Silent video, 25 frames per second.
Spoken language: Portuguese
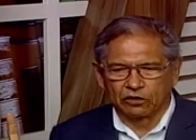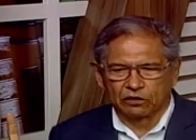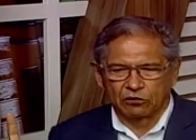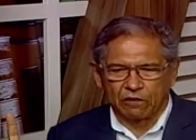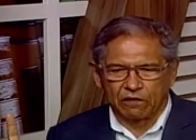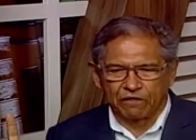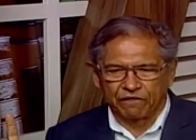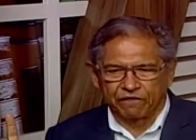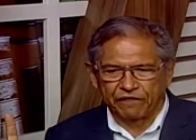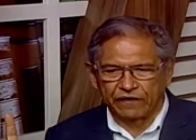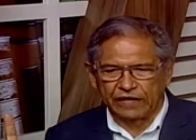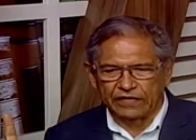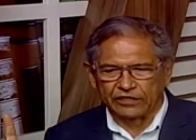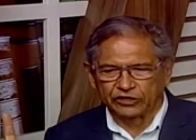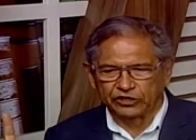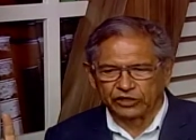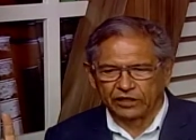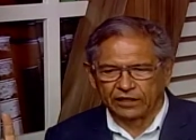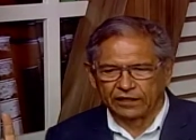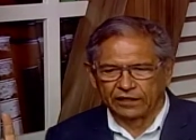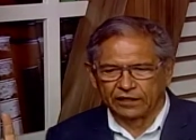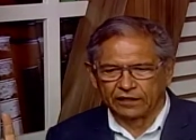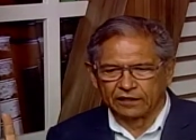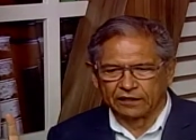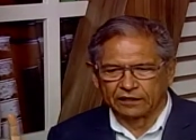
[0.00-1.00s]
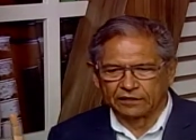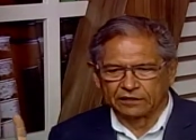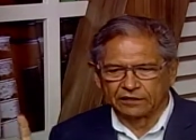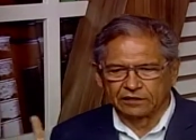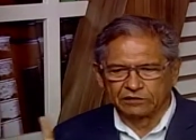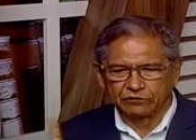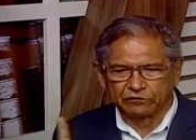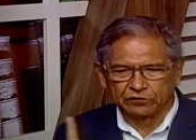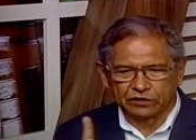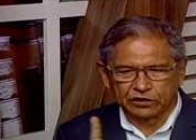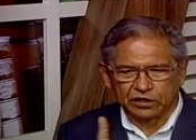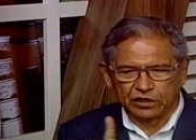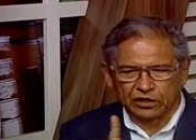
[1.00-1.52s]
Tem uma faixa grande. Se
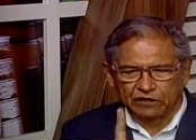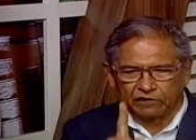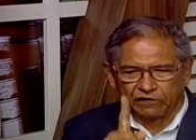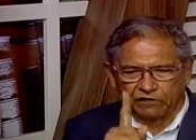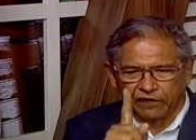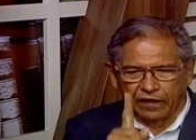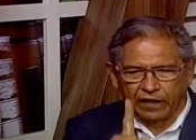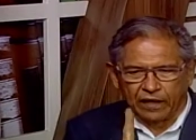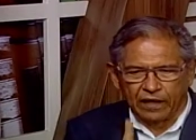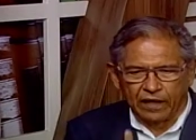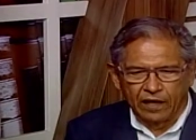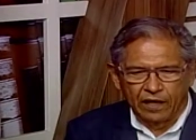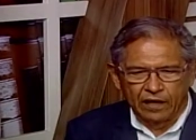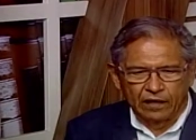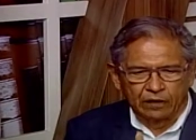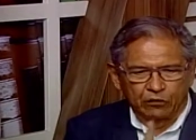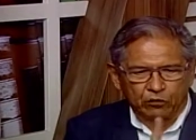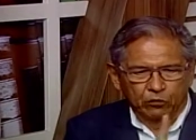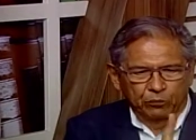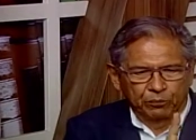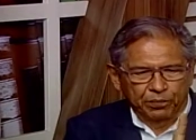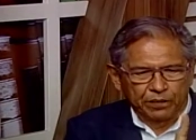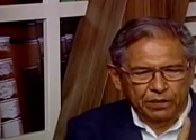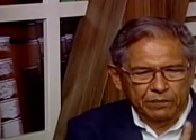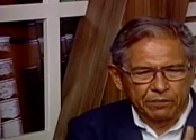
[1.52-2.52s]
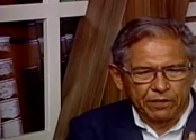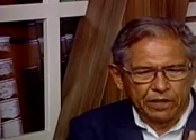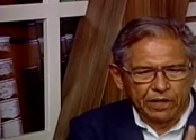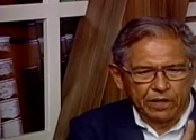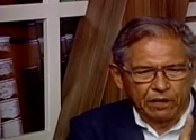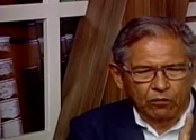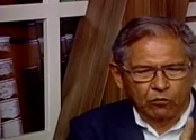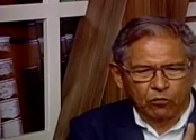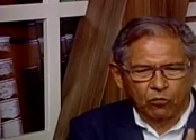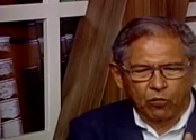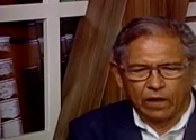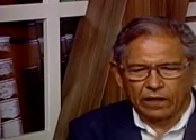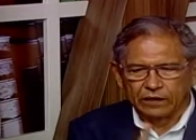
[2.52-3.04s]
você tiver no
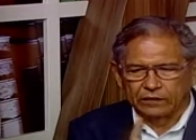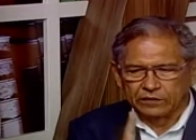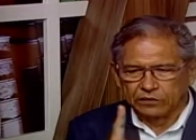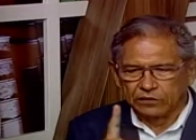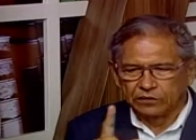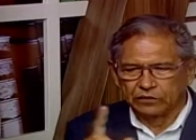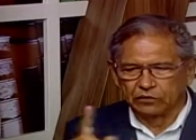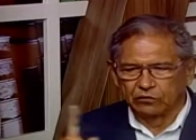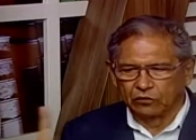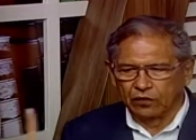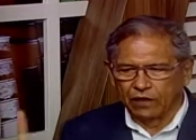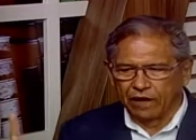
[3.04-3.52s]
primeiro quartil,